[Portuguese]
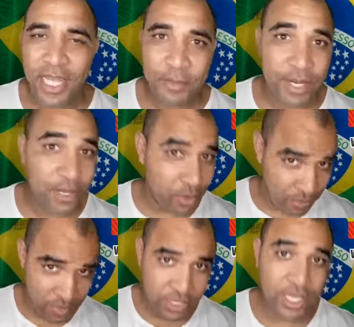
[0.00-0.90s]

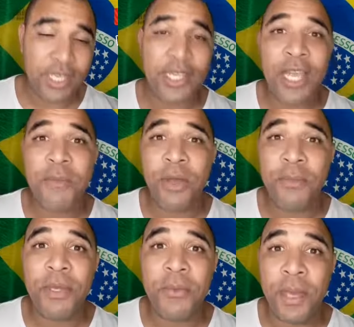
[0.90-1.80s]
Lembrando a você que está aí, meu
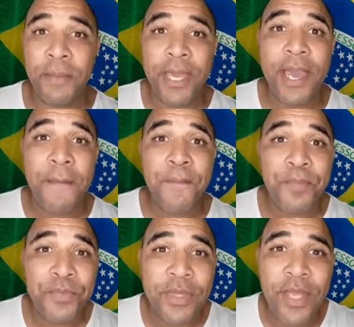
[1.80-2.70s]
amigo, minha amiga,
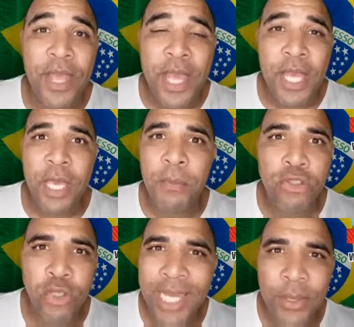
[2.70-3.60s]
que
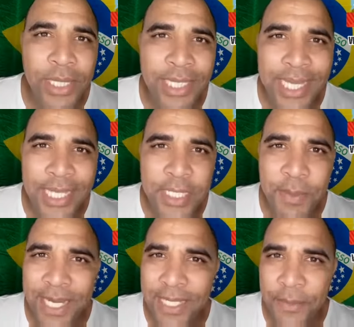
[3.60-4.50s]
Bolsonaro lidera
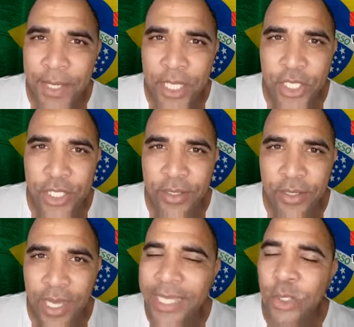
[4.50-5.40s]
disparadamente
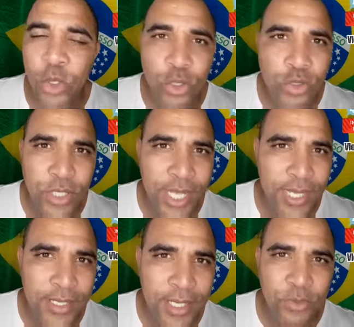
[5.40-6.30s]
em todos os
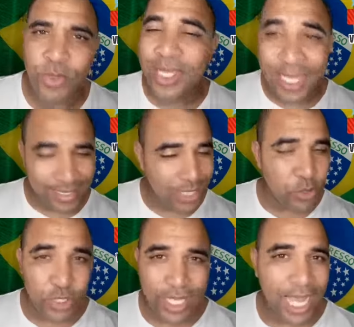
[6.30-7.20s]
requisitos e nas
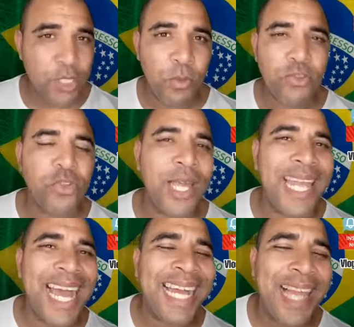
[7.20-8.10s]
redes sociais
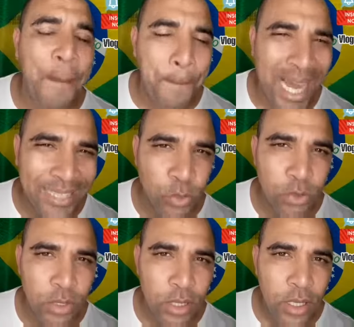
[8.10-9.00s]
Bolsonaro é
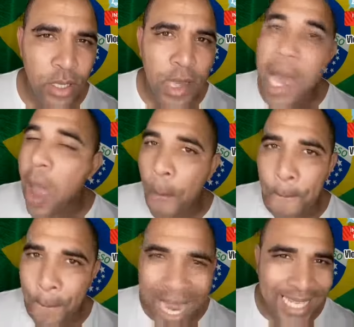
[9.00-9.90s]
aclamado. É o
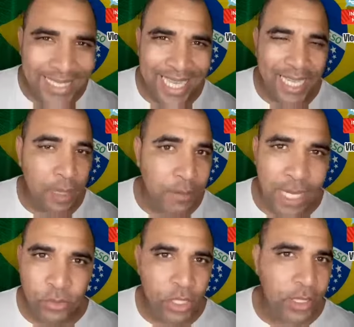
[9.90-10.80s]
mais
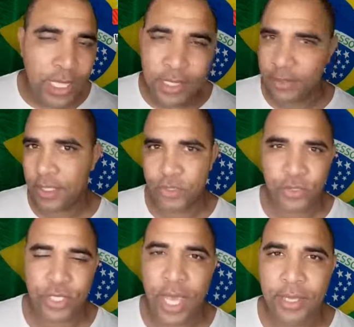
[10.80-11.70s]
aclamado que tem nas redes
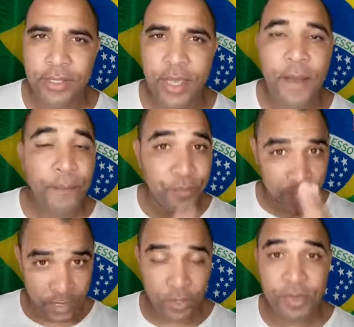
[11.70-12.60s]
sociais.
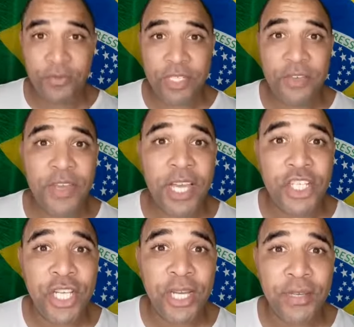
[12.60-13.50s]
Então para você fica
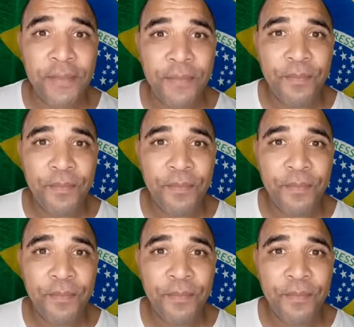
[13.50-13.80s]
a dica.